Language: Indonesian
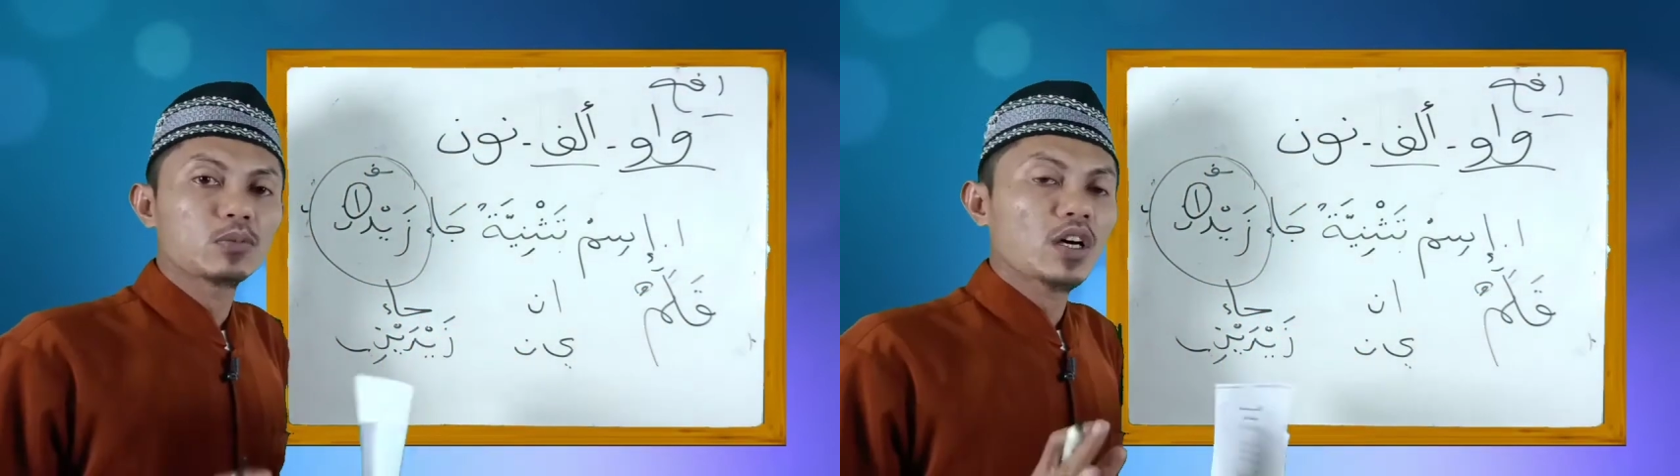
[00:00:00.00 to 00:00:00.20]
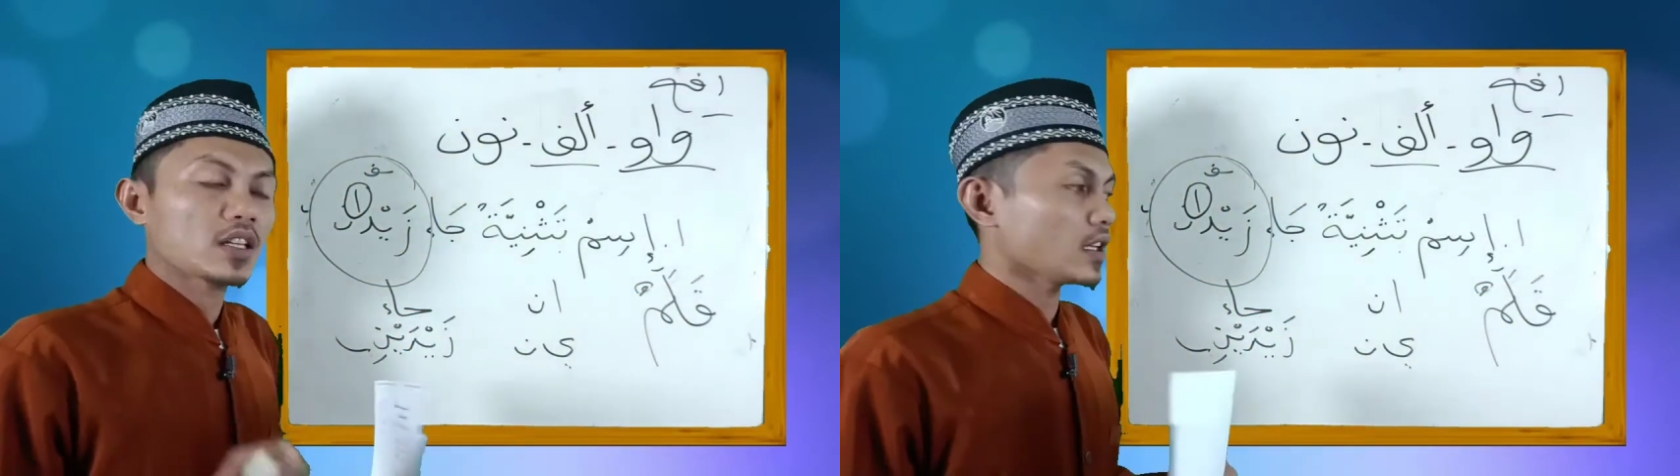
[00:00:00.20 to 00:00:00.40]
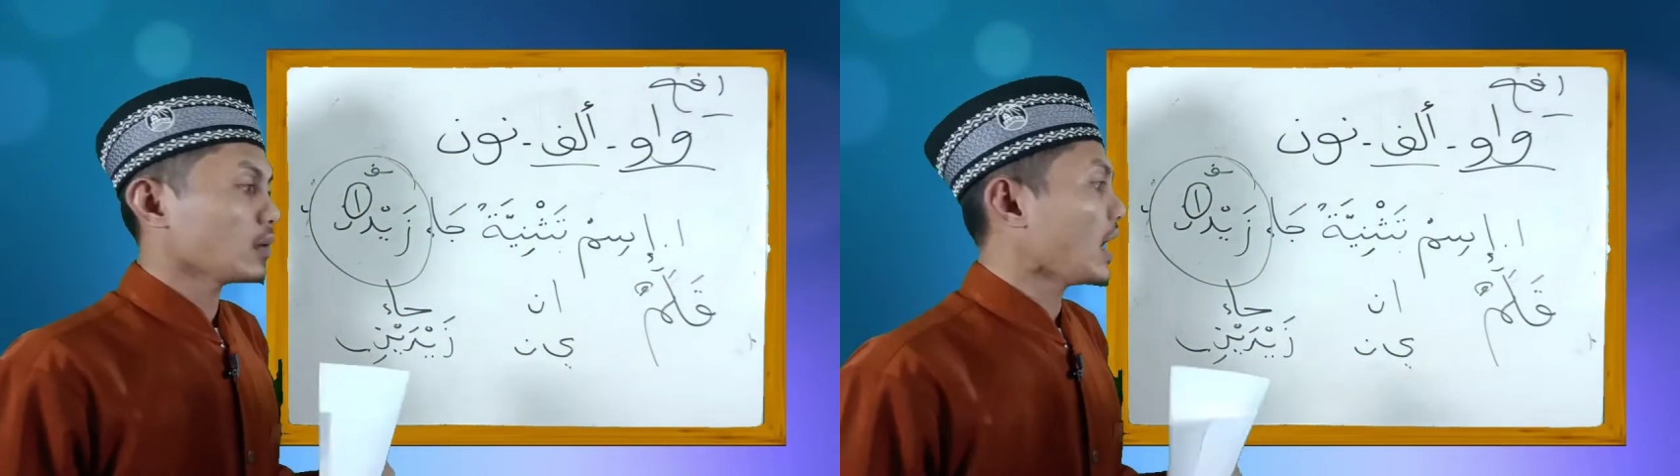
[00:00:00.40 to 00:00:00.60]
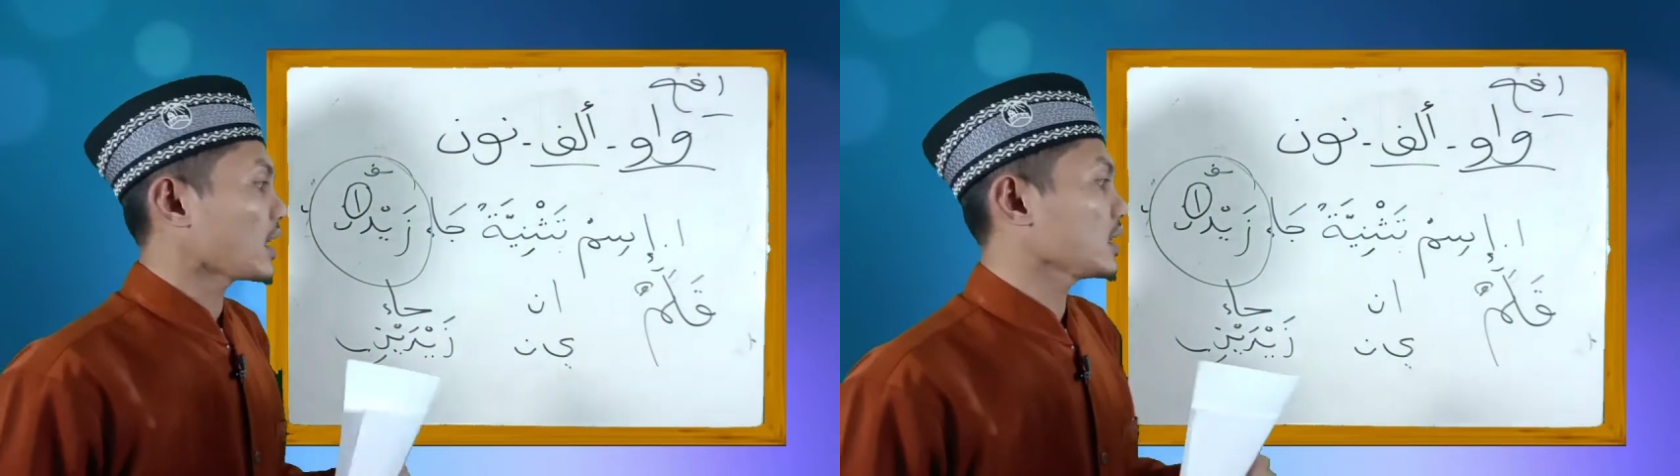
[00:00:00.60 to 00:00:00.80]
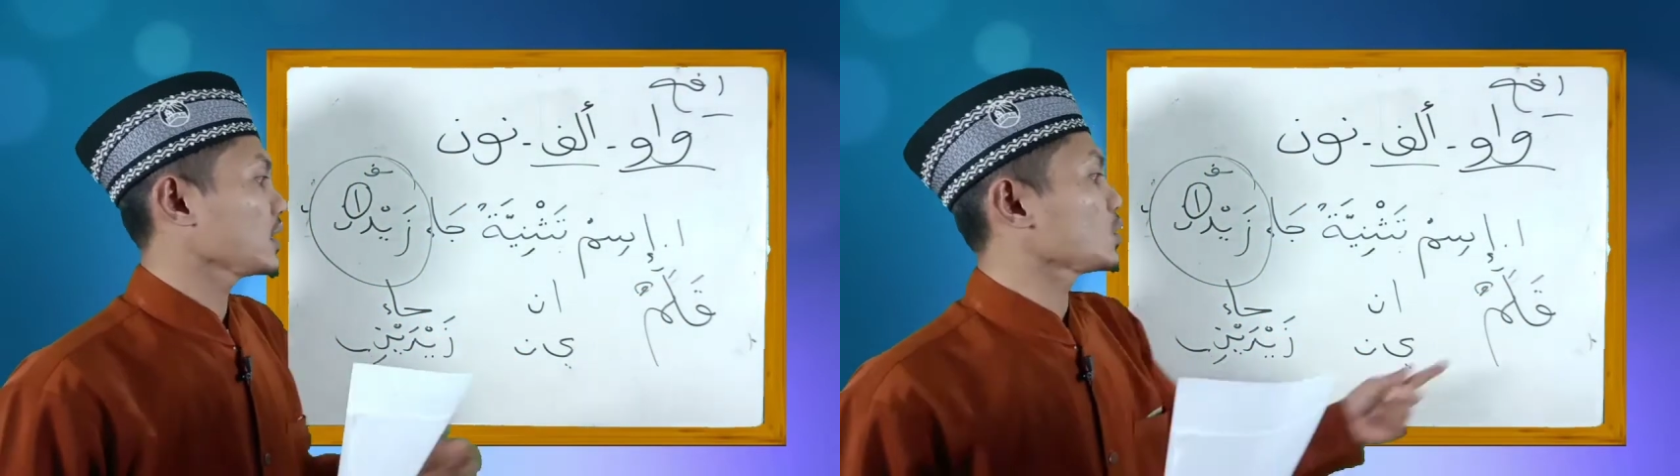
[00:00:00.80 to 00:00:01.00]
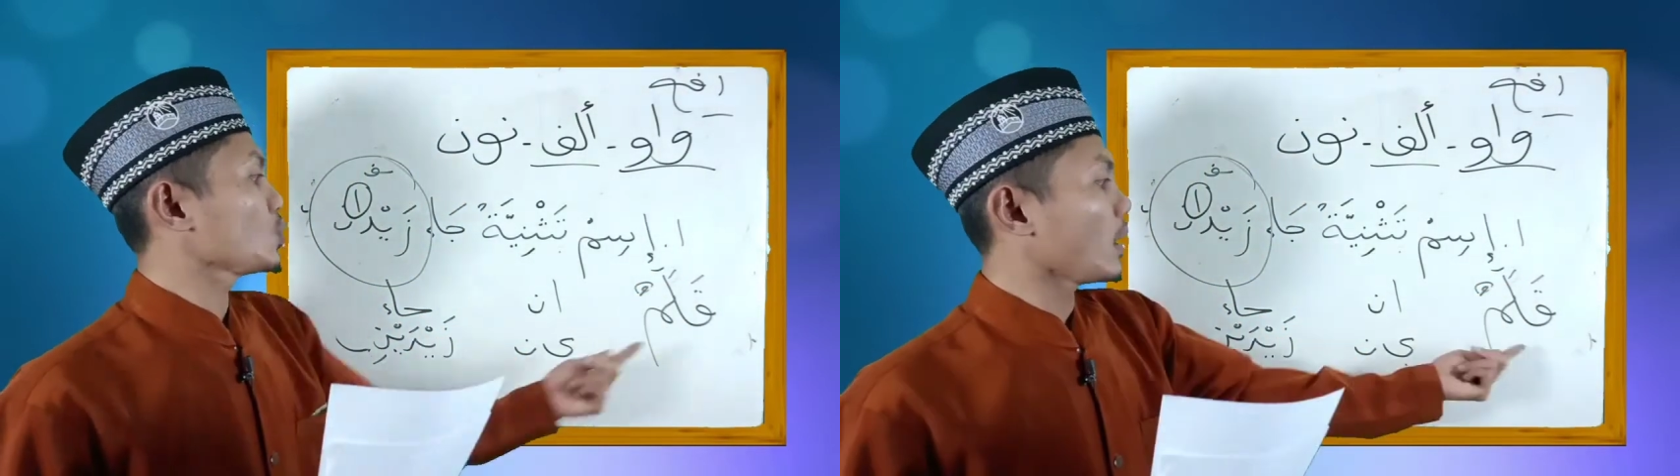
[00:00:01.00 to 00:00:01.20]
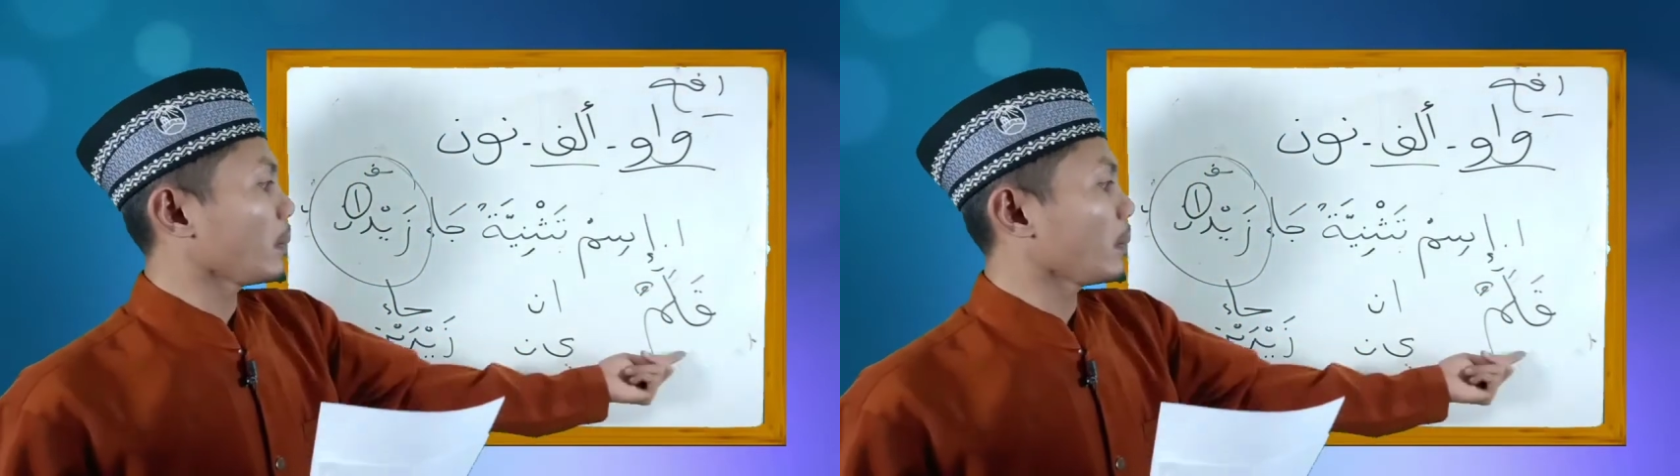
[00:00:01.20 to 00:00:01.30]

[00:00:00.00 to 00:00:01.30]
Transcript: membuat arti dua